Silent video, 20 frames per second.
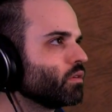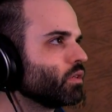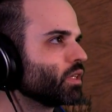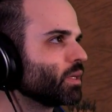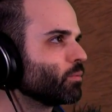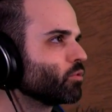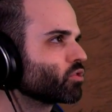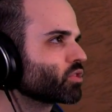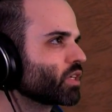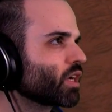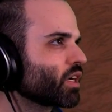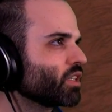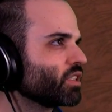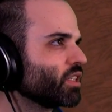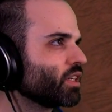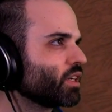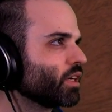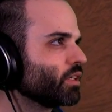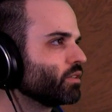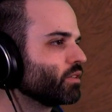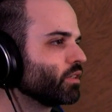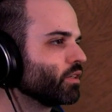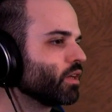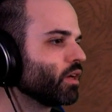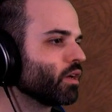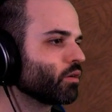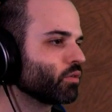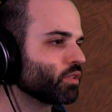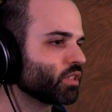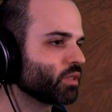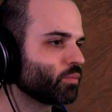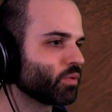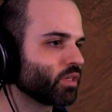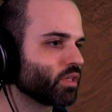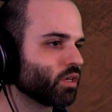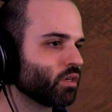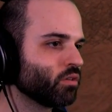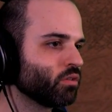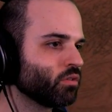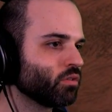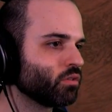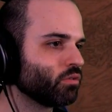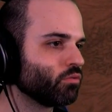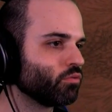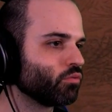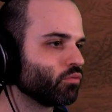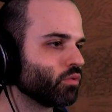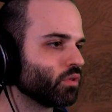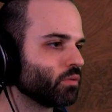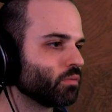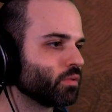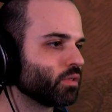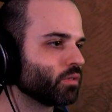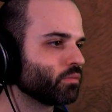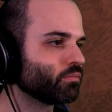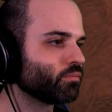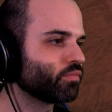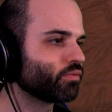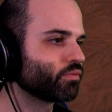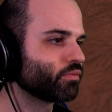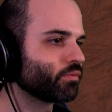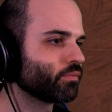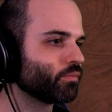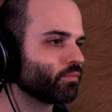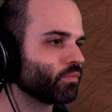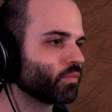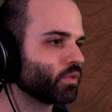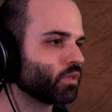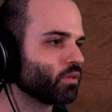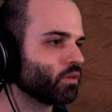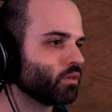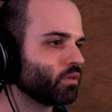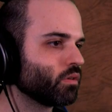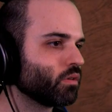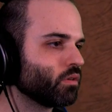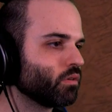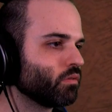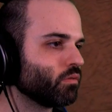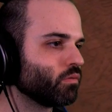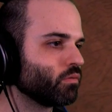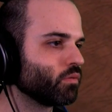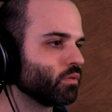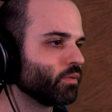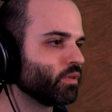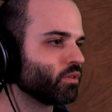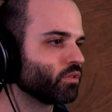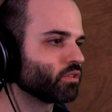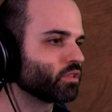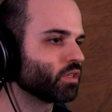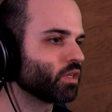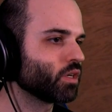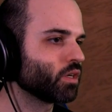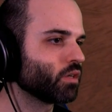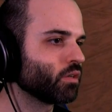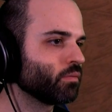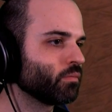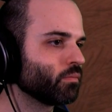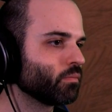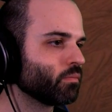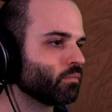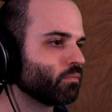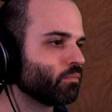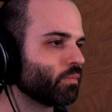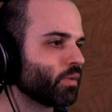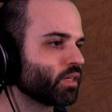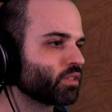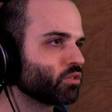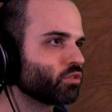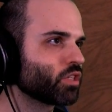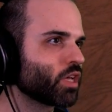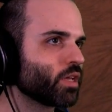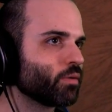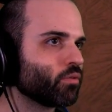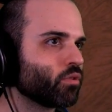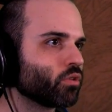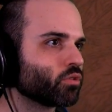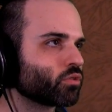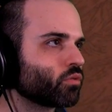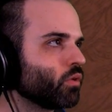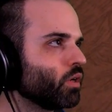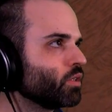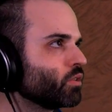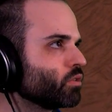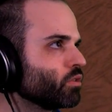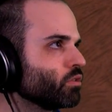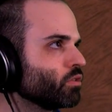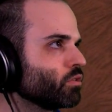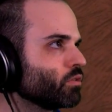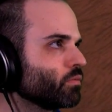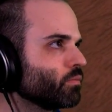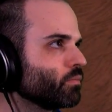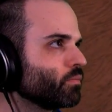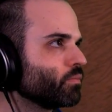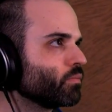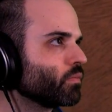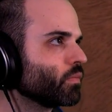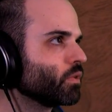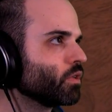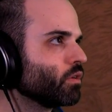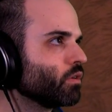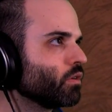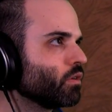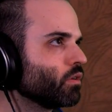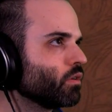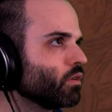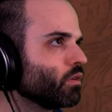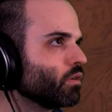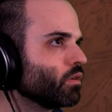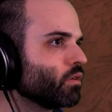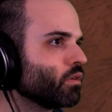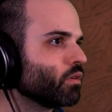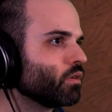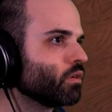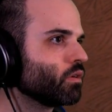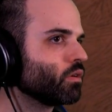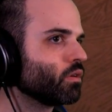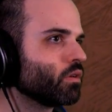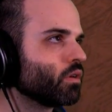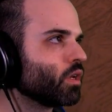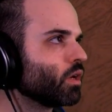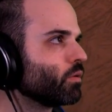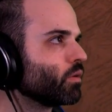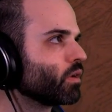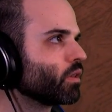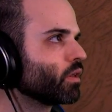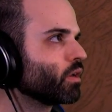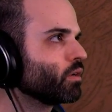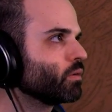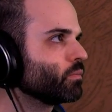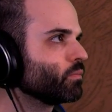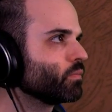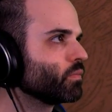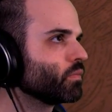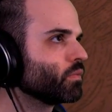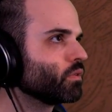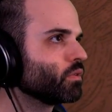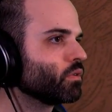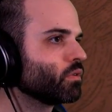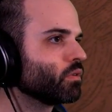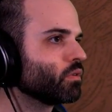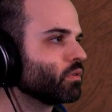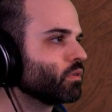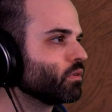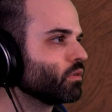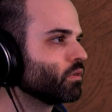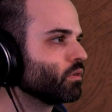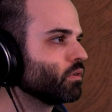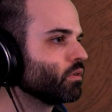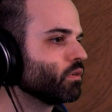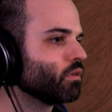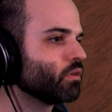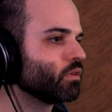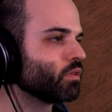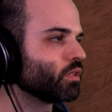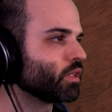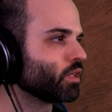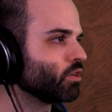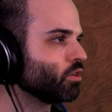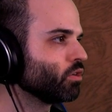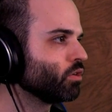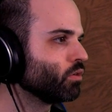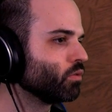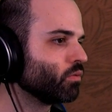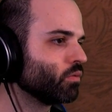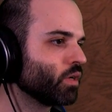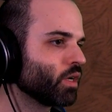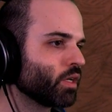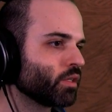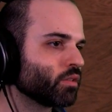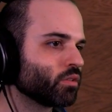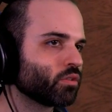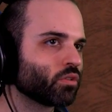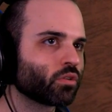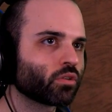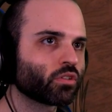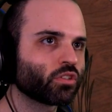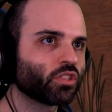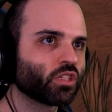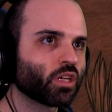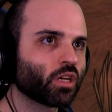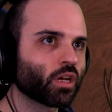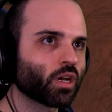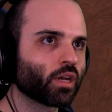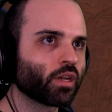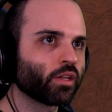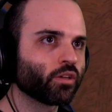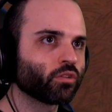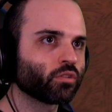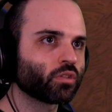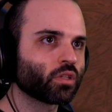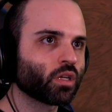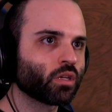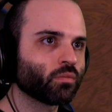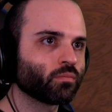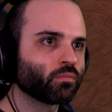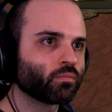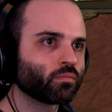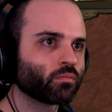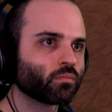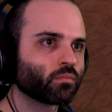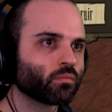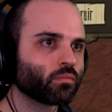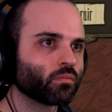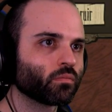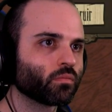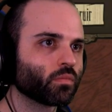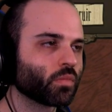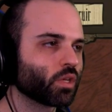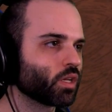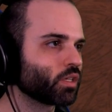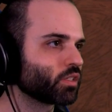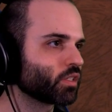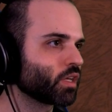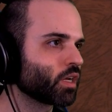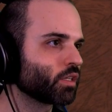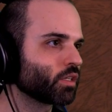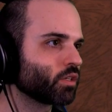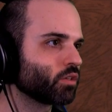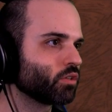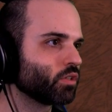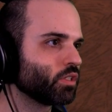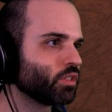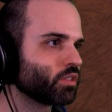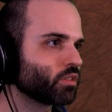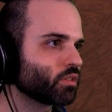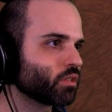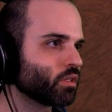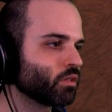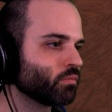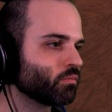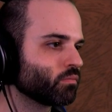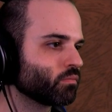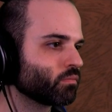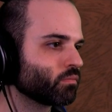Tenemos cacas en cantidad, ¿eh? ¿Cuántas he pillado? Nueve Nueve no es nada, ¿eh? Pastos ya llevo unos cuantos La verdad tengo una antorcha. Haré otra. Así ya la tengo lista.